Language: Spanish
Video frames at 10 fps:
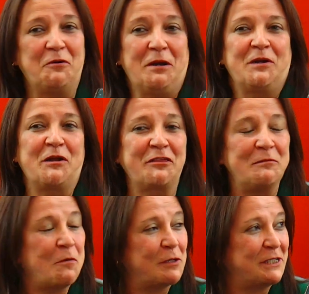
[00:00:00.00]
Pues la
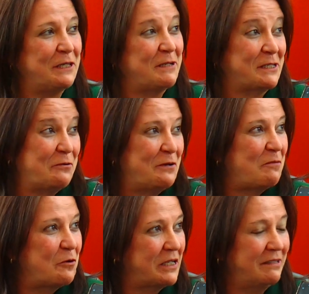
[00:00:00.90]
valoración muy positiva, si una
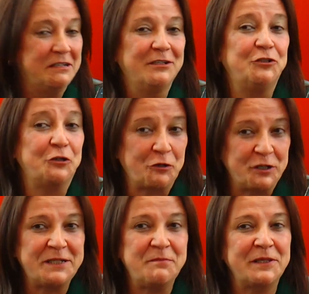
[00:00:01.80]
mujer. Yo creo
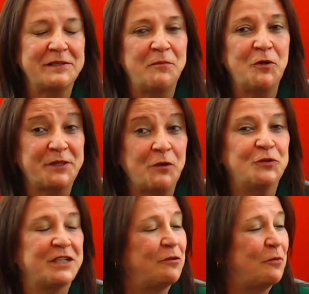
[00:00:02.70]
que siempre hemos estado
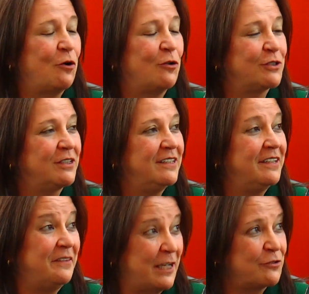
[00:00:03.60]
luchando por los
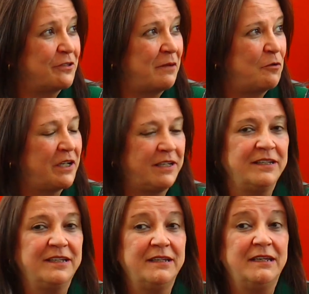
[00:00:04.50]
derechos de la mujer.
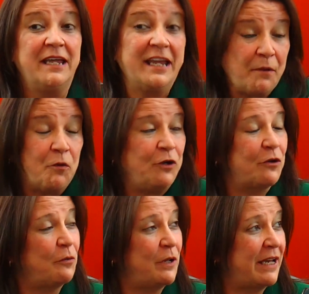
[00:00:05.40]
Era bueno
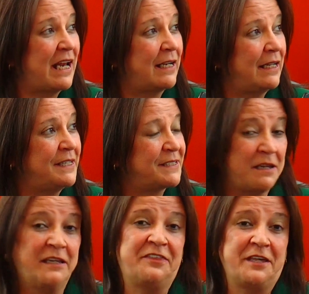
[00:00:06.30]
que hubieran la
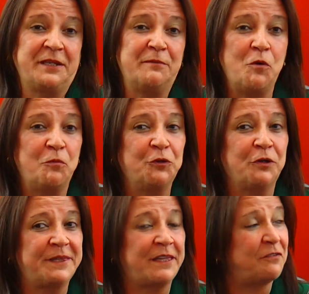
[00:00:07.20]
alcaldesa, quizás tenemos un punto
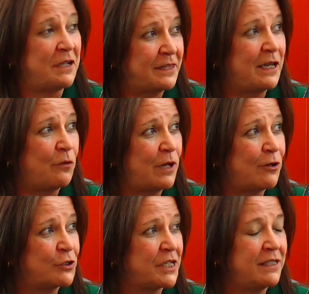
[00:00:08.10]
de vista diferente en algunas
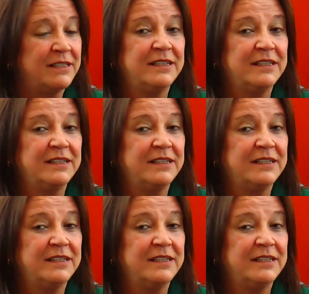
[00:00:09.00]
cosas